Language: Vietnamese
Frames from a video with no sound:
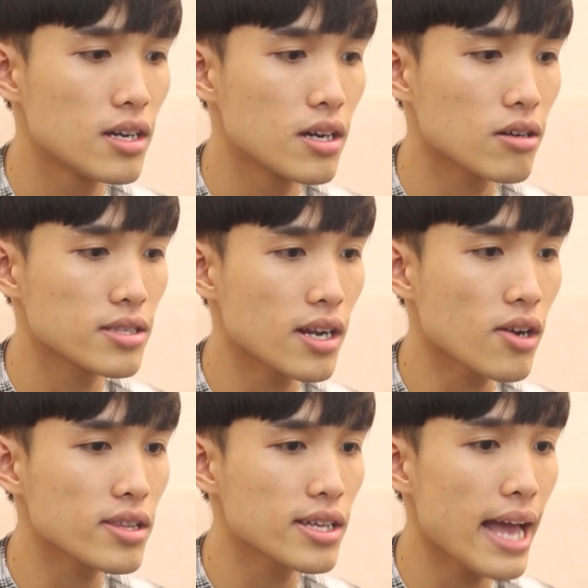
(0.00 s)
có thể nó
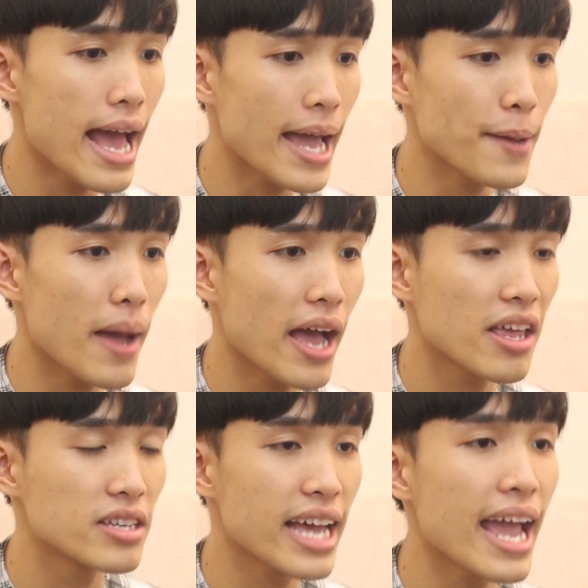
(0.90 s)
nói tới hai ba
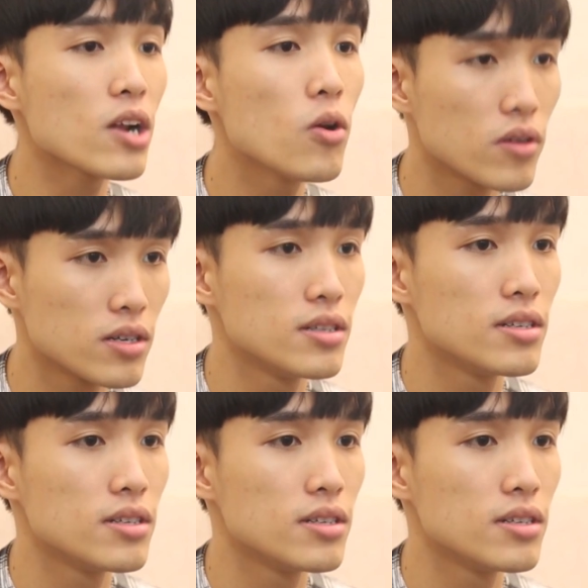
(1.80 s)
giờ sáng luôn